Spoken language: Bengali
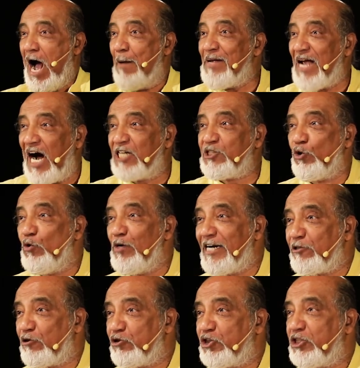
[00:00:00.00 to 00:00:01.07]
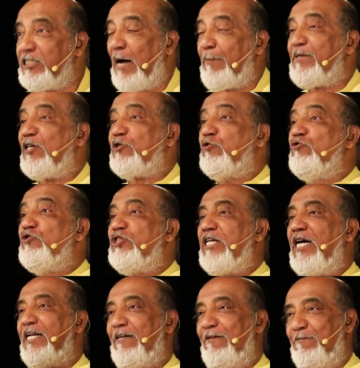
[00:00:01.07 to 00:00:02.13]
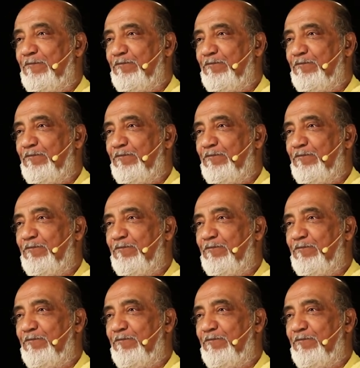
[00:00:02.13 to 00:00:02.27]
আমি আর্টিকুলেট করছি আপনারা শুনছেন